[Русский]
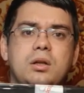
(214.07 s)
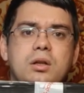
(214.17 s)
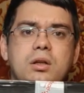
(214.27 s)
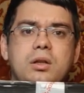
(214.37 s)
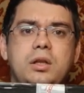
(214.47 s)

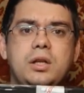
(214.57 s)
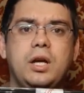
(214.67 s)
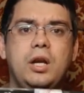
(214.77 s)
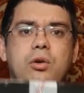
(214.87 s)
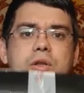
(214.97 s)
э, и
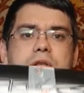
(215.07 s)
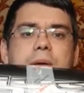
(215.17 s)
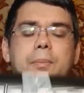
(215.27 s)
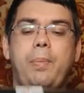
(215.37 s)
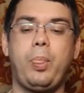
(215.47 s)

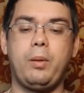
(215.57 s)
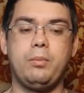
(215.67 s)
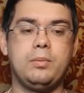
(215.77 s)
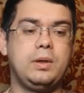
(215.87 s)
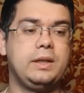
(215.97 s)
колеса.
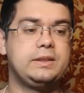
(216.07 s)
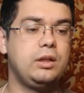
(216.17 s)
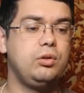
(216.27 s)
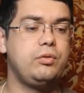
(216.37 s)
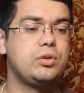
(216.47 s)

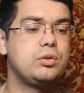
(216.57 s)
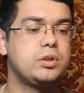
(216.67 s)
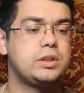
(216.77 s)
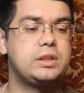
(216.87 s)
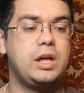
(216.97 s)
Остальное все то
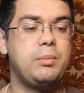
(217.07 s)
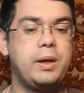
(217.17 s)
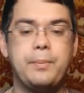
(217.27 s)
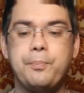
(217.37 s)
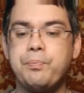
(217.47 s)
же
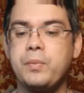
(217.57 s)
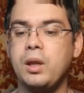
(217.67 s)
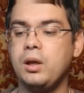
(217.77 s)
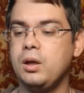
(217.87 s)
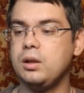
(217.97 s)
самое.
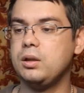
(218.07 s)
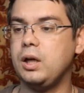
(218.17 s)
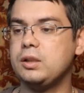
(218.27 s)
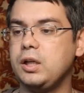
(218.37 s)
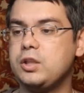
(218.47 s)

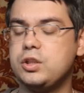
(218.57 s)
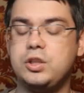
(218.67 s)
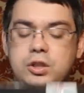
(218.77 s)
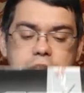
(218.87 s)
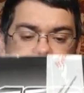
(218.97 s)
Так, значит,
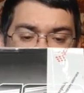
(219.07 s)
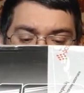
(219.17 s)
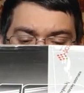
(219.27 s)
4